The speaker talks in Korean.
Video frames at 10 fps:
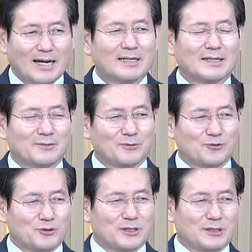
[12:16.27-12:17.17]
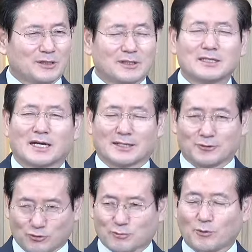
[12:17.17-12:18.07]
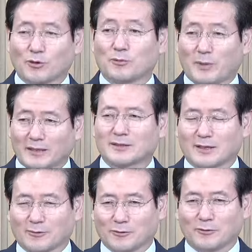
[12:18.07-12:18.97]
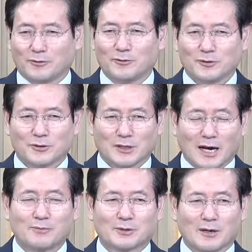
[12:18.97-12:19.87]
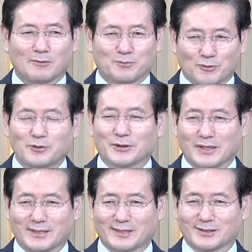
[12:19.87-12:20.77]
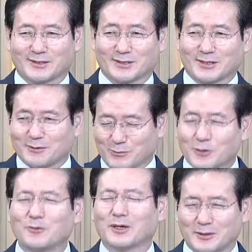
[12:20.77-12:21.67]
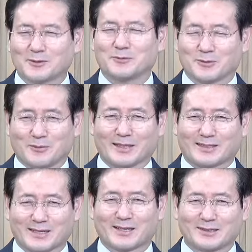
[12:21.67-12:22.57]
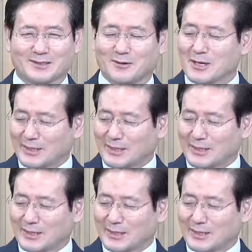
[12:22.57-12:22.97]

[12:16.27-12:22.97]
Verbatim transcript: 하나님이 주신 언약의 축복을 받으라고 아브라함을 불러내신 것처럼 저와 여러분도 마찬가지요.